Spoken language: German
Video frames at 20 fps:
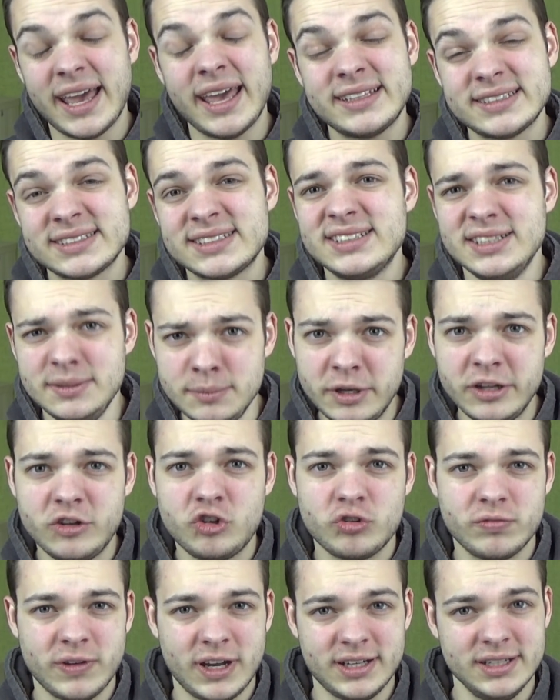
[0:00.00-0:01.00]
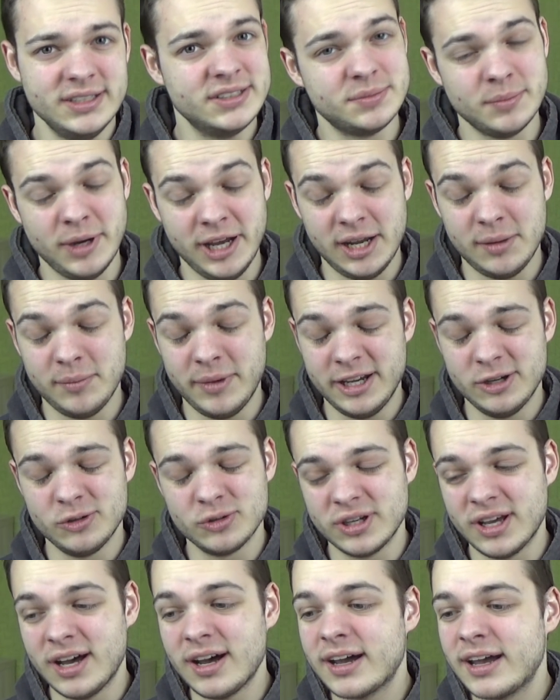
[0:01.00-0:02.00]
echt ziemlich schwach ist, meiner
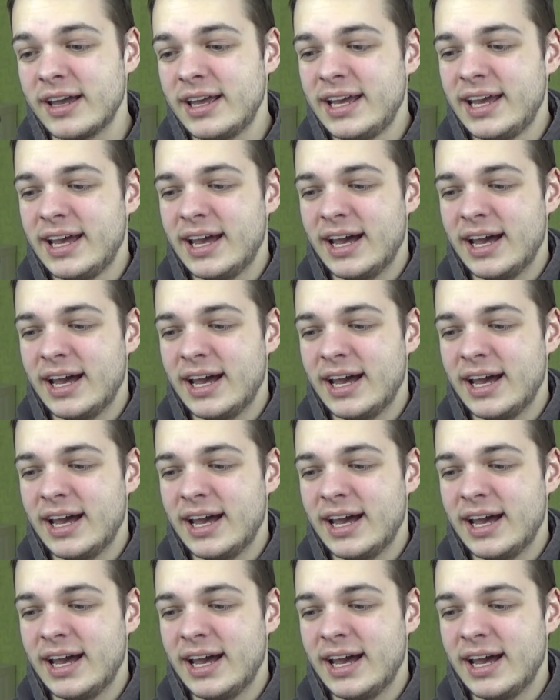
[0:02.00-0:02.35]
Meinung nach.